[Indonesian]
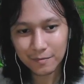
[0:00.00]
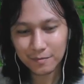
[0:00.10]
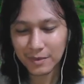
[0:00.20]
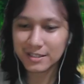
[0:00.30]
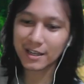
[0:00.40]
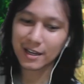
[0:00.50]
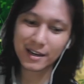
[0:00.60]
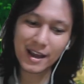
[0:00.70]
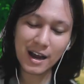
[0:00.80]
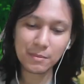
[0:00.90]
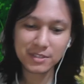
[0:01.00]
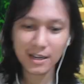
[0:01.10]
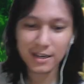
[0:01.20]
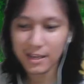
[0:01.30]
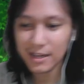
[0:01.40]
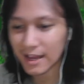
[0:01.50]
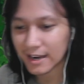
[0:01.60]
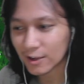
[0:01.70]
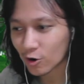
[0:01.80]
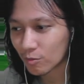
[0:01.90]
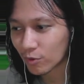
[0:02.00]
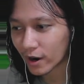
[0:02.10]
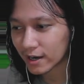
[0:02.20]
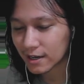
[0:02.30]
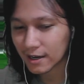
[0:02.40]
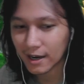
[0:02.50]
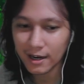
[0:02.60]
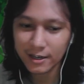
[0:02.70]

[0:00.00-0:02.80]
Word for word: Berarti dia nggak bisa di ini ya. Dikomboin dengan